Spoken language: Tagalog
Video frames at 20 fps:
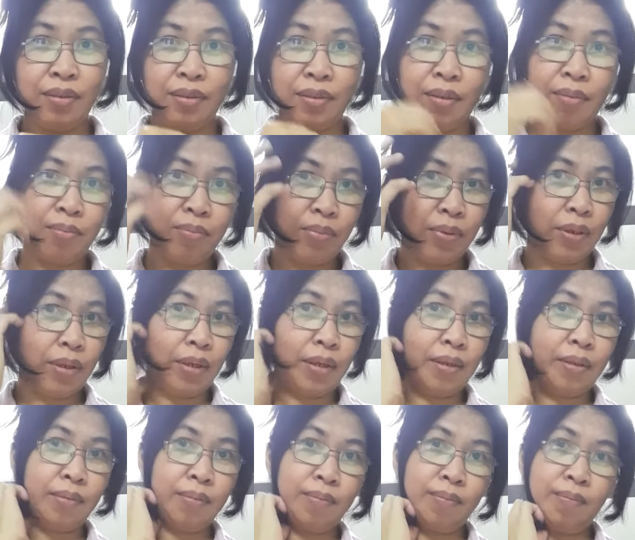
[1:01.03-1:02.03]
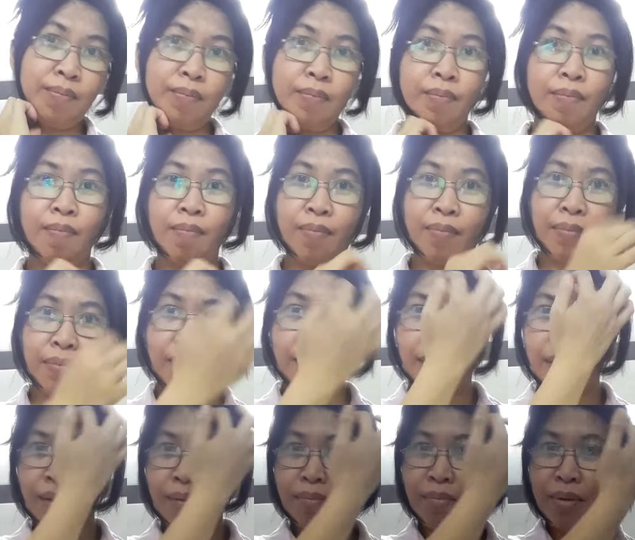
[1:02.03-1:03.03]
Siyempre,
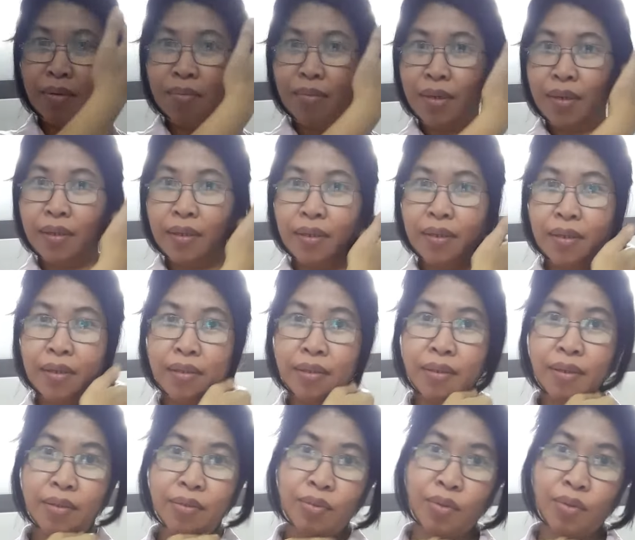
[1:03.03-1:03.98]
Hmm, pag natin yan,